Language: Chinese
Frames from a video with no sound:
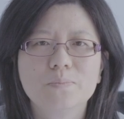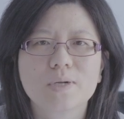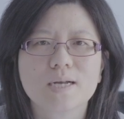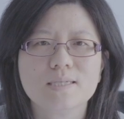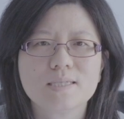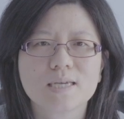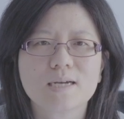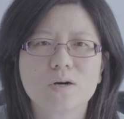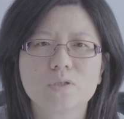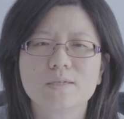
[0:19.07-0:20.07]
不肯信
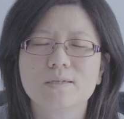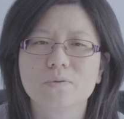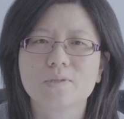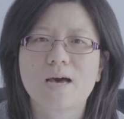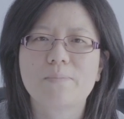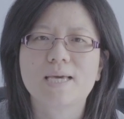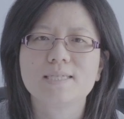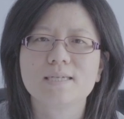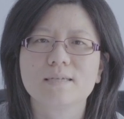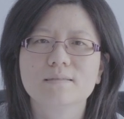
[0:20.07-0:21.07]
靠神的犹大百
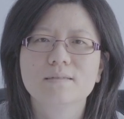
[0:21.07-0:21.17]
姓；